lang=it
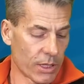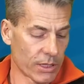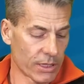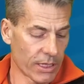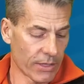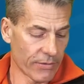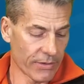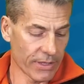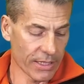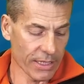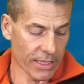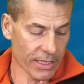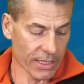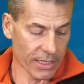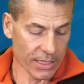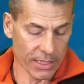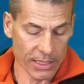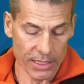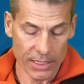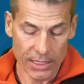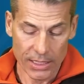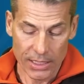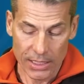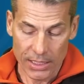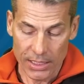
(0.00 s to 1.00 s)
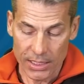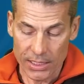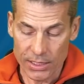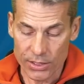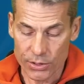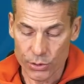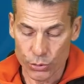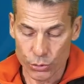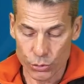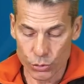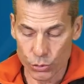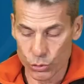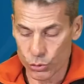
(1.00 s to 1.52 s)
ad aver
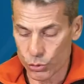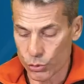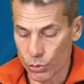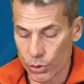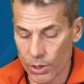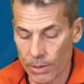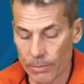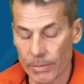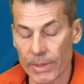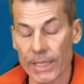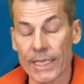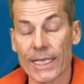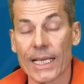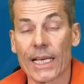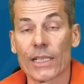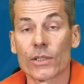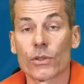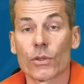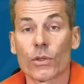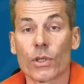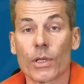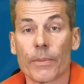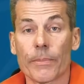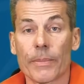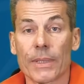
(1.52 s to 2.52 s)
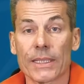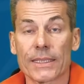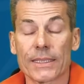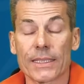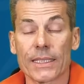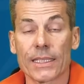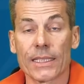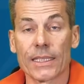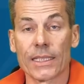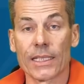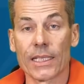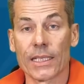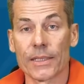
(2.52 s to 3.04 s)
introdotto nel mercato le
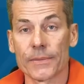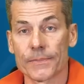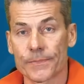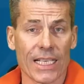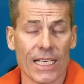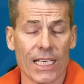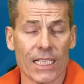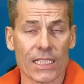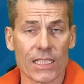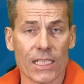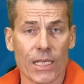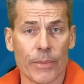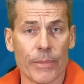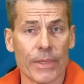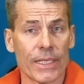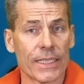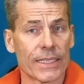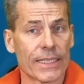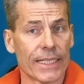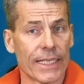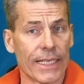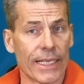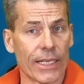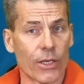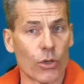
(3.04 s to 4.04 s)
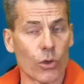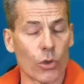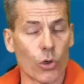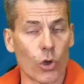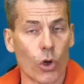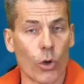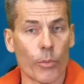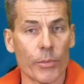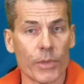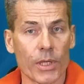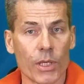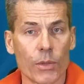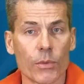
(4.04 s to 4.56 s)
batterie relativamente
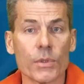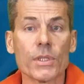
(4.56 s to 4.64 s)
economiche,